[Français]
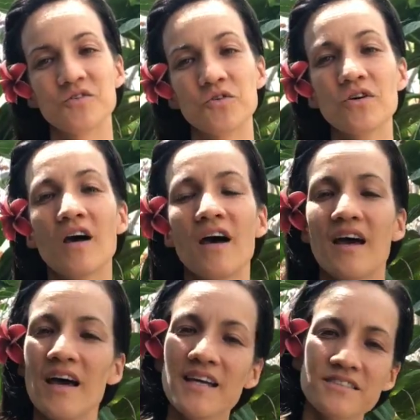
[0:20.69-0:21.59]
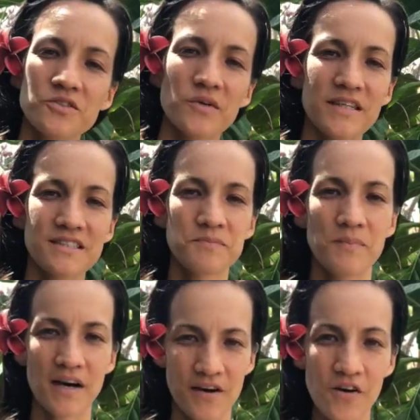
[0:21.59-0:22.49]
de SOS
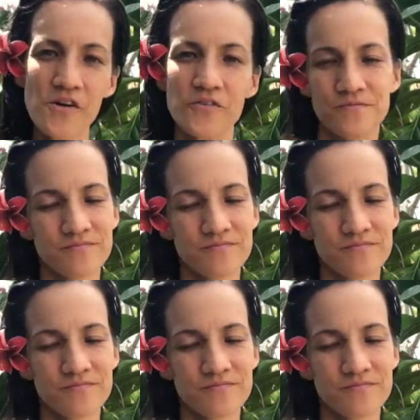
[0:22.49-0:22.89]
Parents.